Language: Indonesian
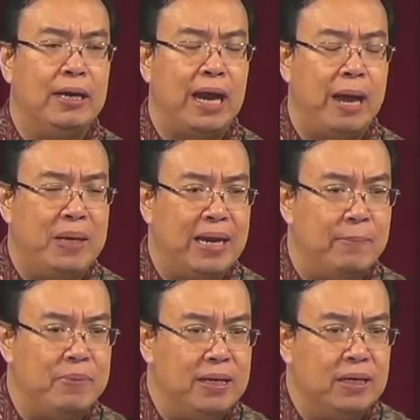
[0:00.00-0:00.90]

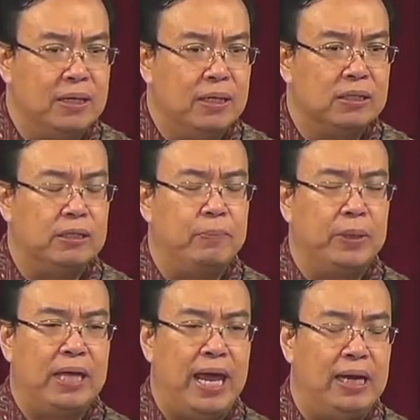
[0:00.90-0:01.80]
nabi-nabi
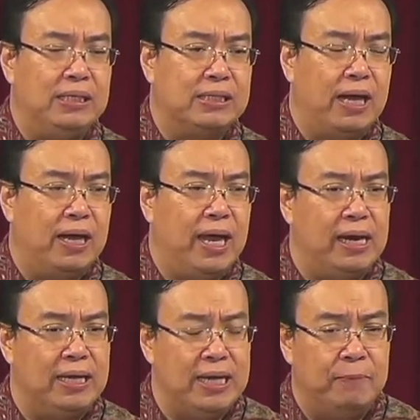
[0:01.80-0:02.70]
seperti Elisa,
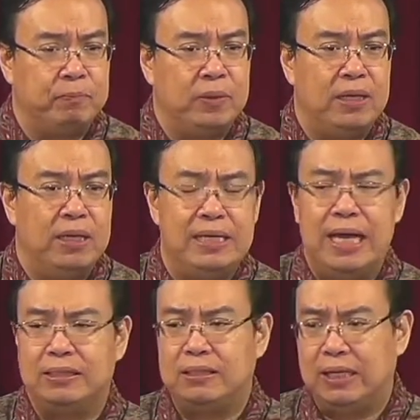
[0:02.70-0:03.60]
Elia,
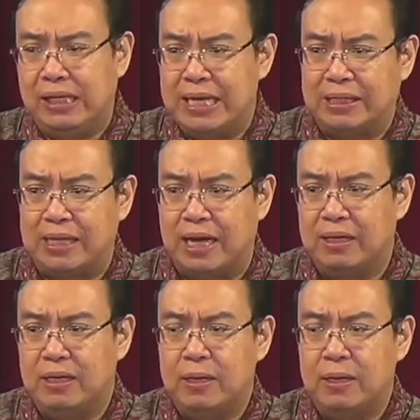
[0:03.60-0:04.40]
Ilyas, Ilyasa.